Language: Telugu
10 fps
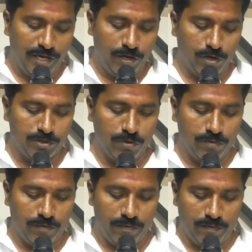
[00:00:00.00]
ఈరోజు
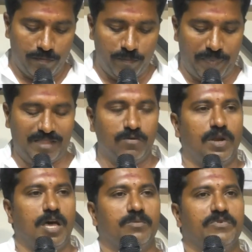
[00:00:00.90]

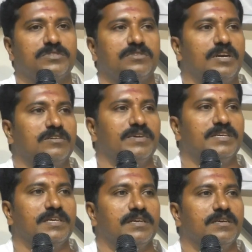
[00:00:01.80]
పదవులు
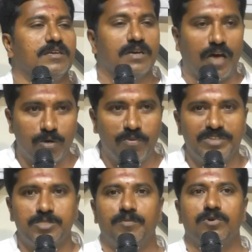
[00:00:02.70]
అనుభవిస్తున్నటువంటి
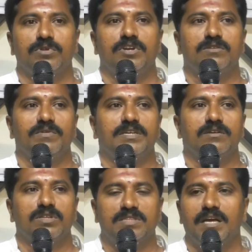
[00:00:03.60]
అనుభవించబోతున్నటువంటి
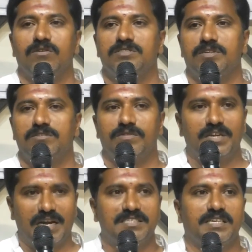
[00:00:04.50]
కొత్తగా
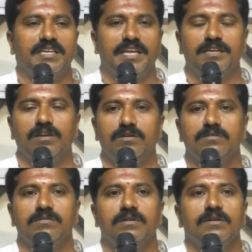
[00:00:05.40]
వచ్చినటువంటి రాజకీయ నాయకులు
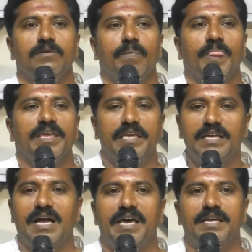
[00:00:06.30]
ఈ
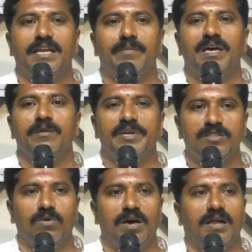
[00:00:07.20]
కార్యక్రమాల మీ
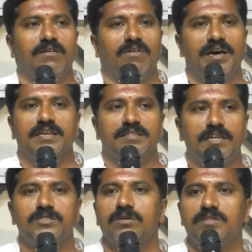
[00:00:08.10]
ద్వారా వారికి
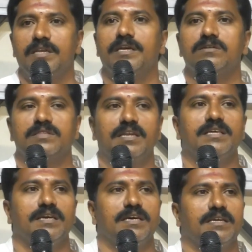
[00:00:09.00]
తెలుసో తెలియకో
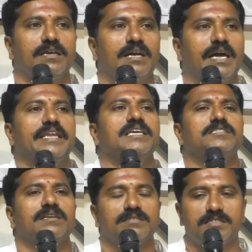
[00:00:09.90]
తెలియదు కానీ
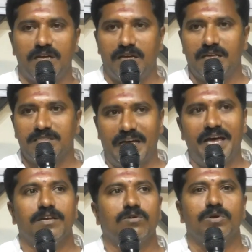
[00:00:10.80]
కనీస
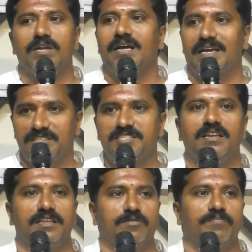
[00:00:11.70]
సహాయం కూడా నాకు
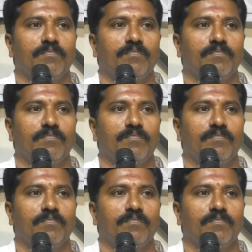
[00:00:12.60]
అందచేయలేదు